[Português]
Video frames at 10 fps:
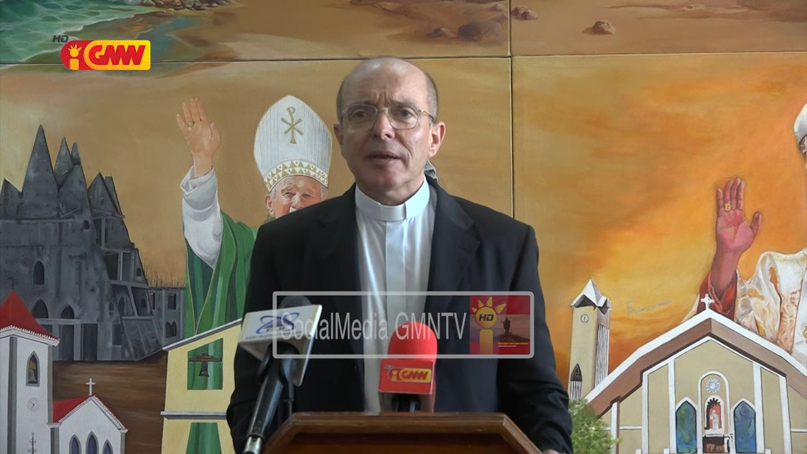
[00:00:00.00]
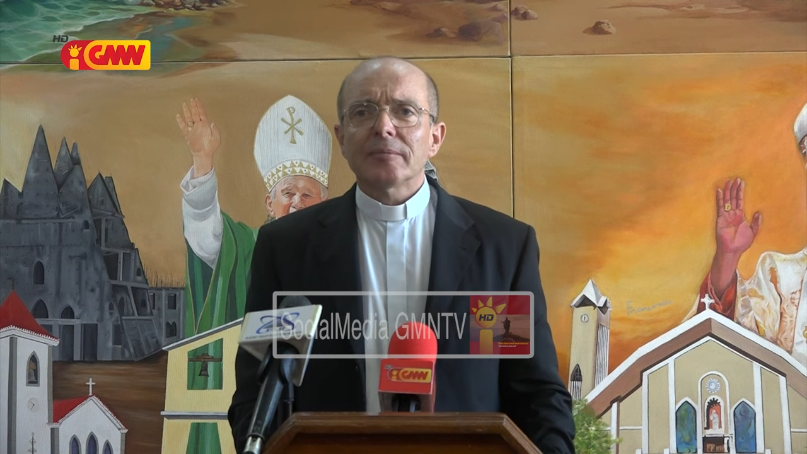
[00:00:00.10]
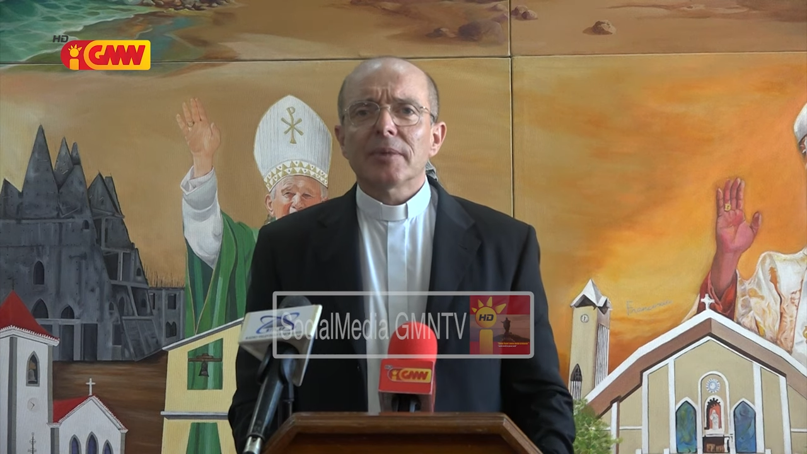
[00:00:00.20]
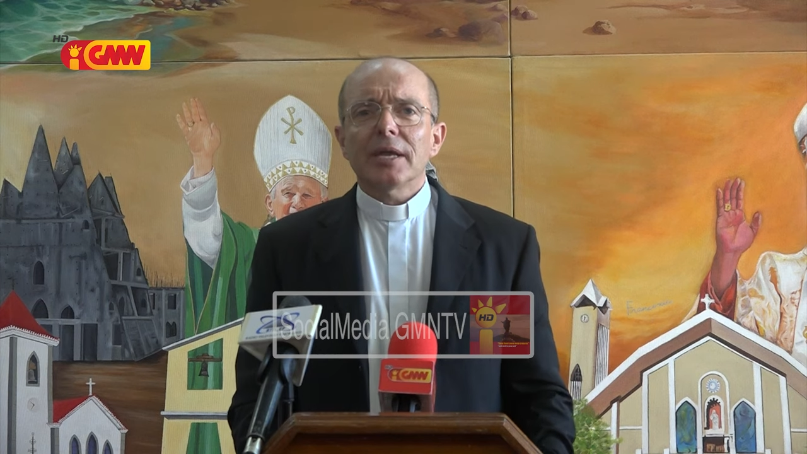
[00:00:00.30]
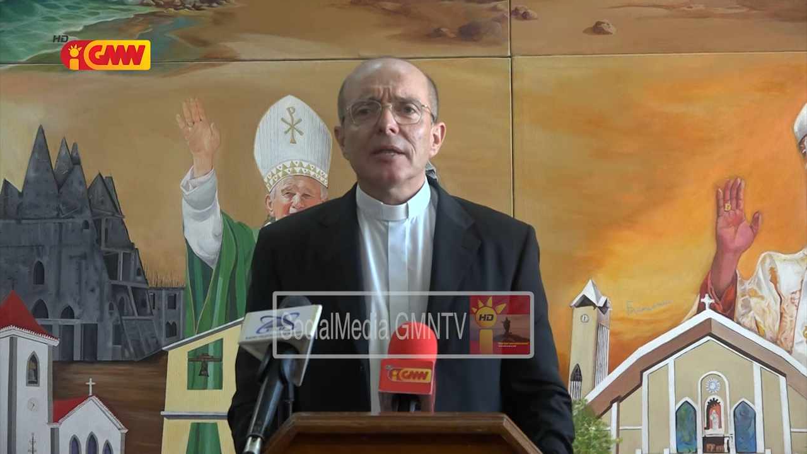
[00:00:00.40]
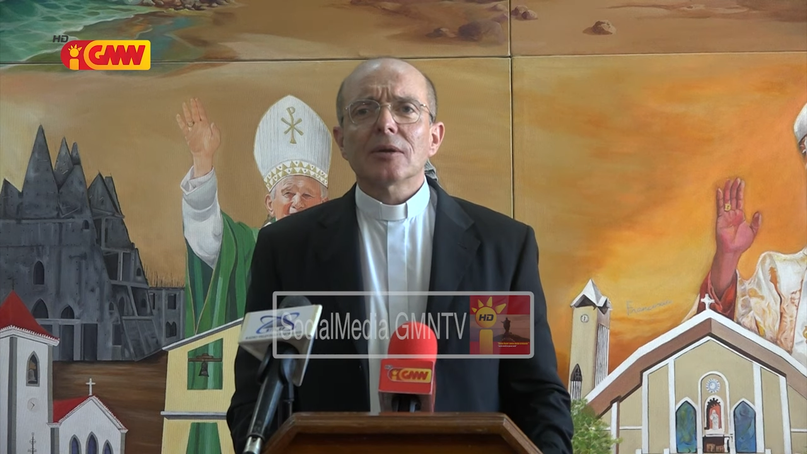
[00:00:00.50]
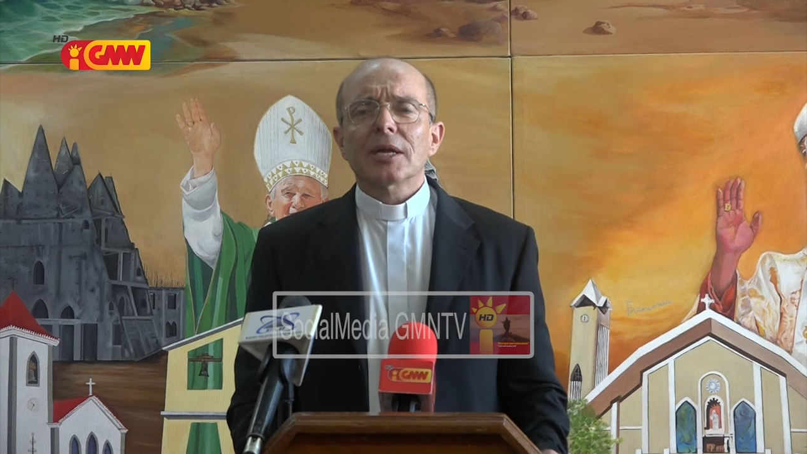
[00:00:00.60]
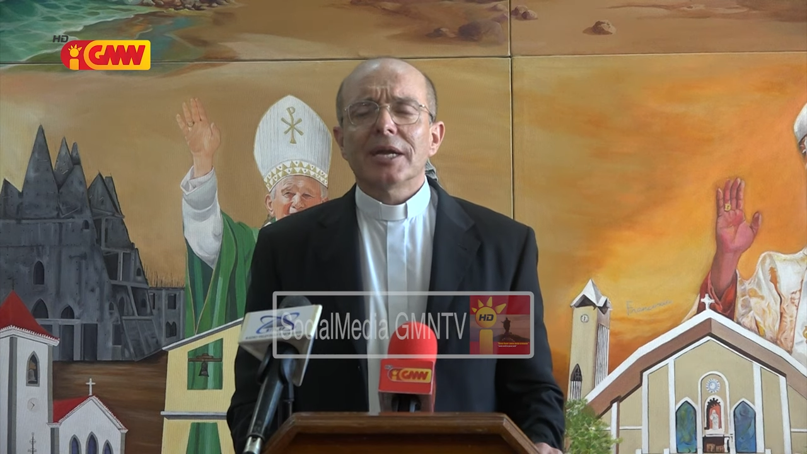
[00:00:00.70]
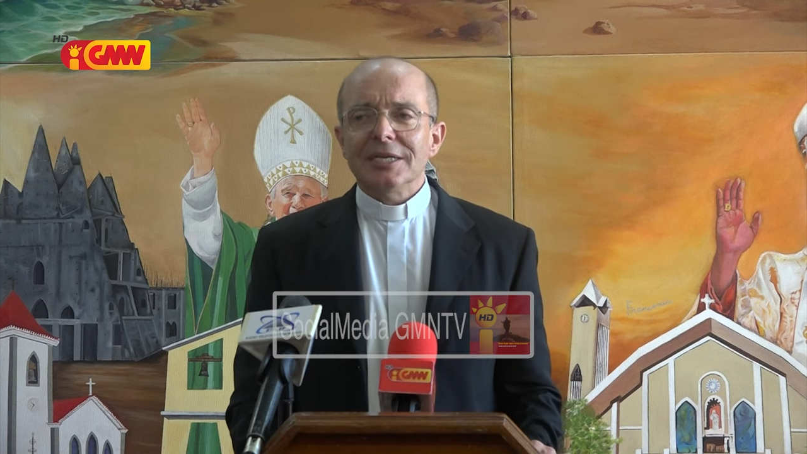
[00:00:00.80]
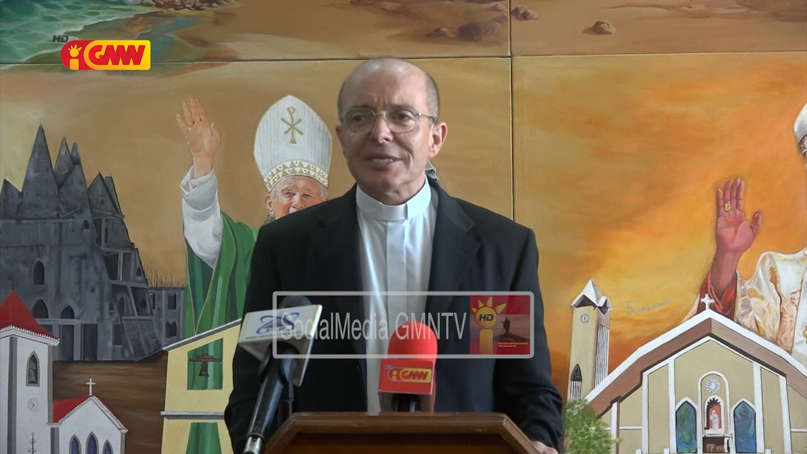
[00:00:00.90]
também de
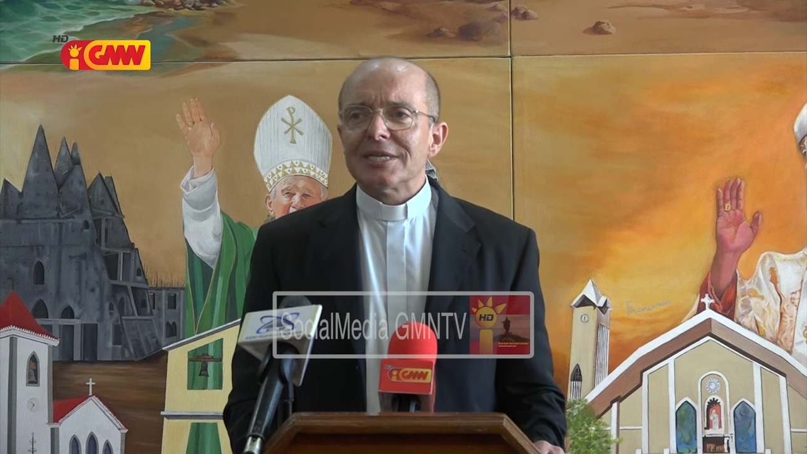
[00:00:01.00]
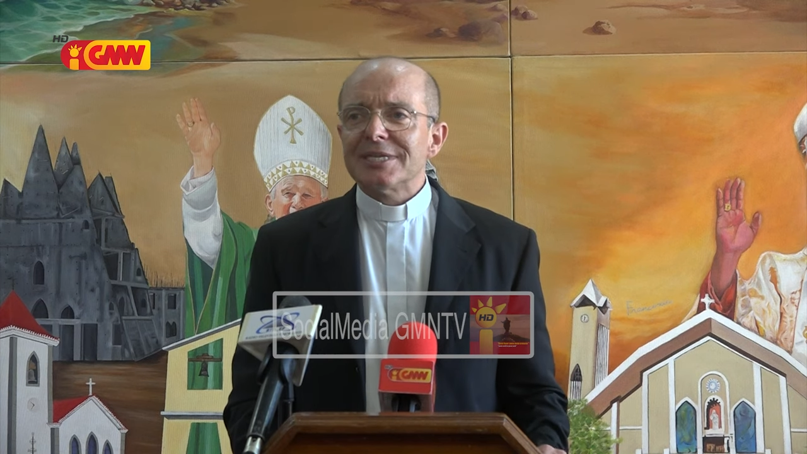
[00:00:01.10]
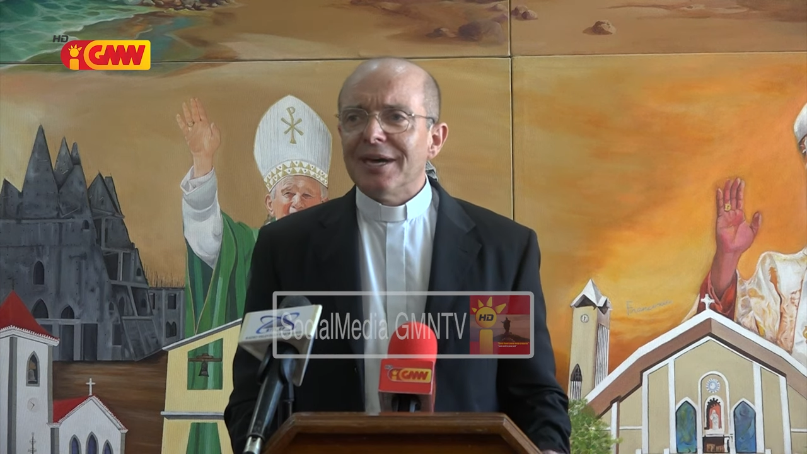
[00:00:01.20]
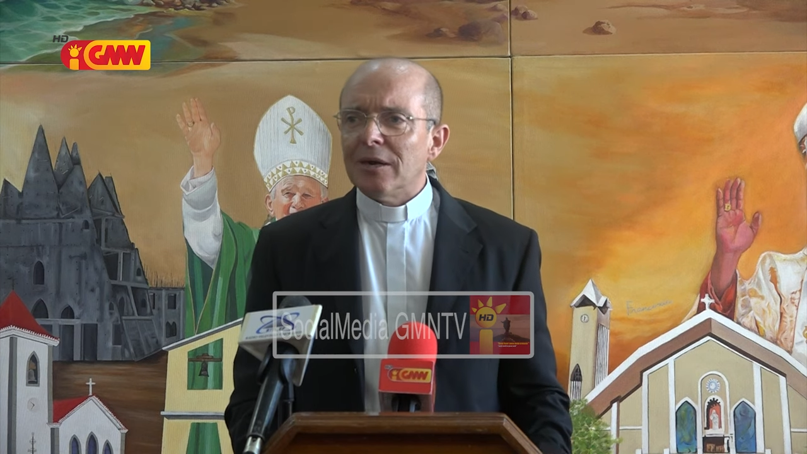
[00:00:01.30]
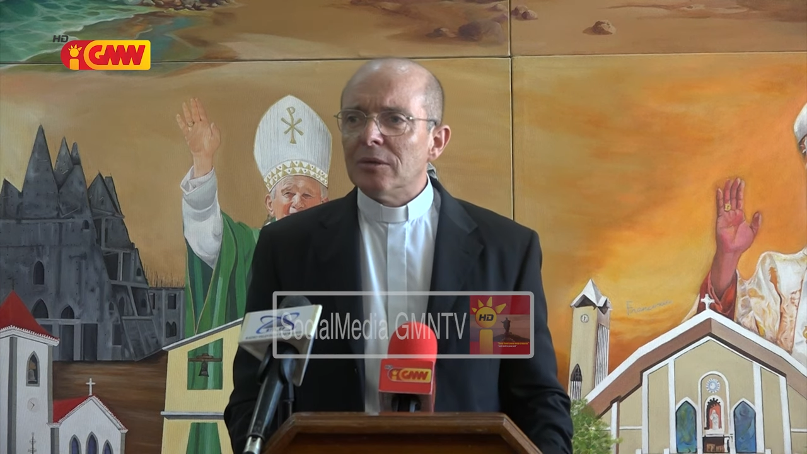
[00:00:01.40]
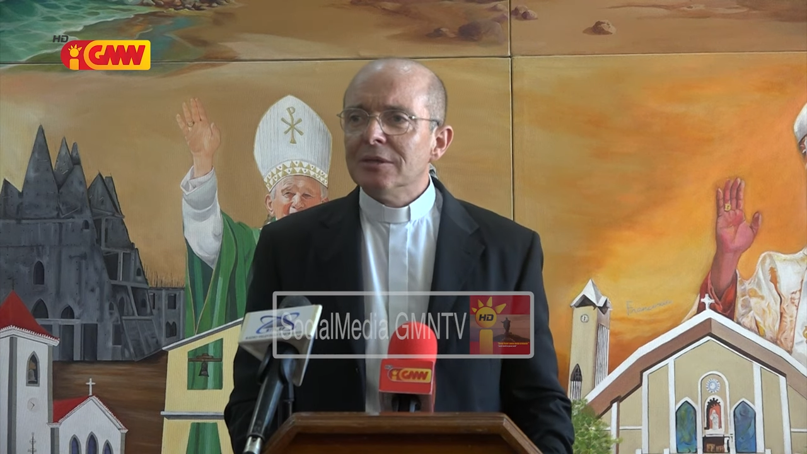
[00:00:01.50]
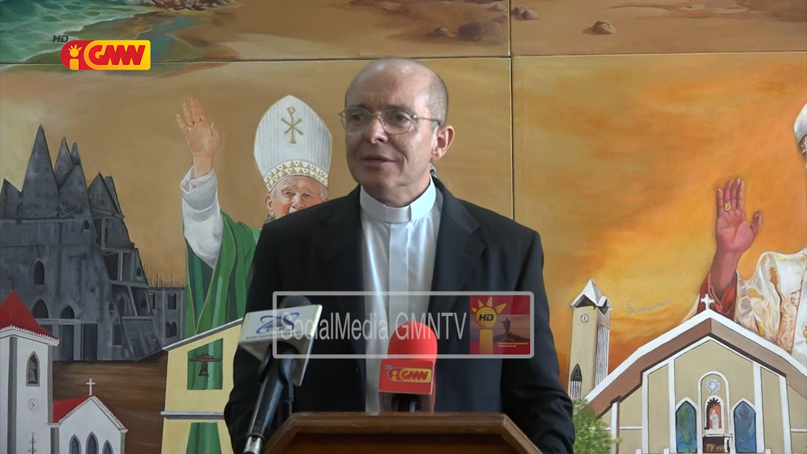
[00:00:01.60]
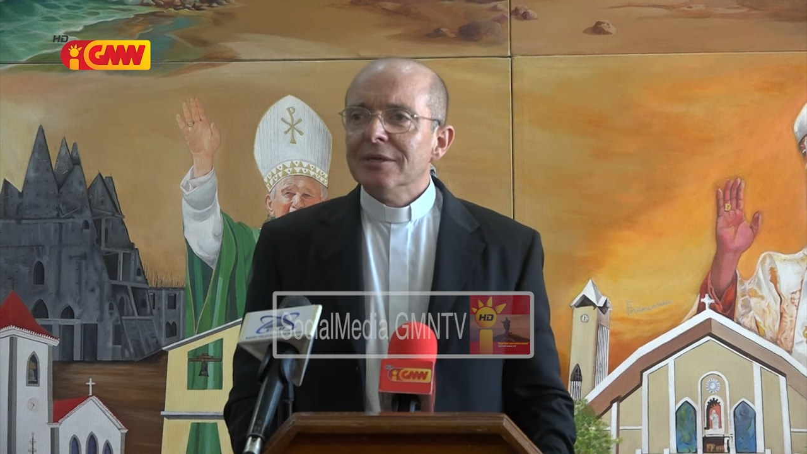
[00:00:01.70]
organização